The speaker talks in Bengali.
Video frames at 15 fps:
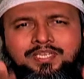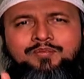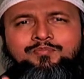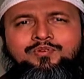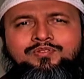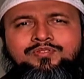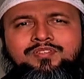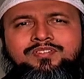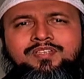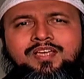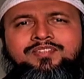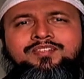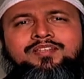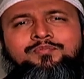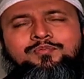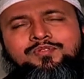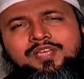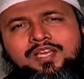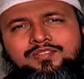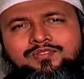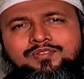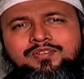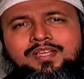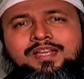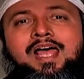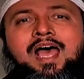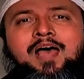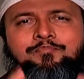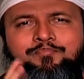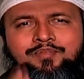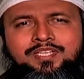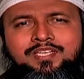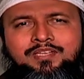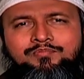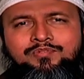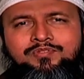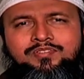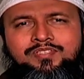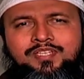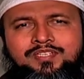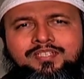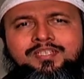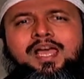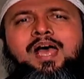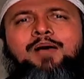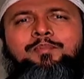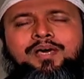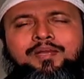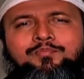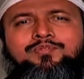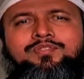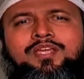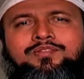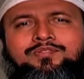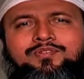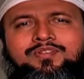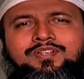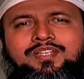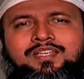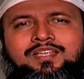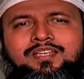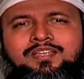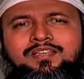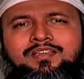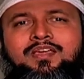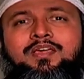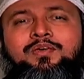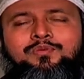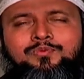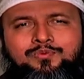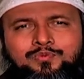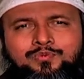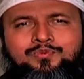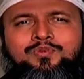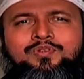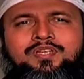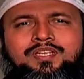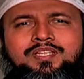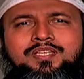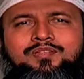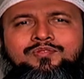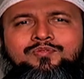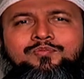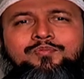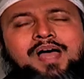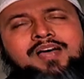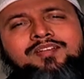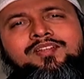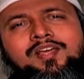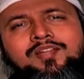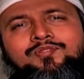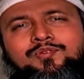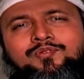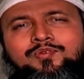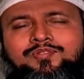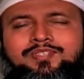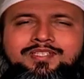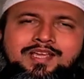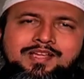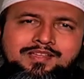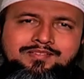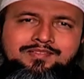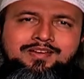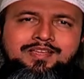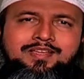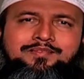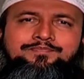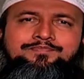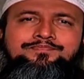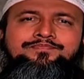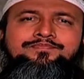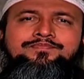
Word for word: আমি কি বলতে চাই সেটা বোঝার জন্য আর আপনি কি বলতে চান সেটা আমার বোঝার জন্য দুজনেরই কিন্তু ভাষার যোগ্যতা থাকা দরকার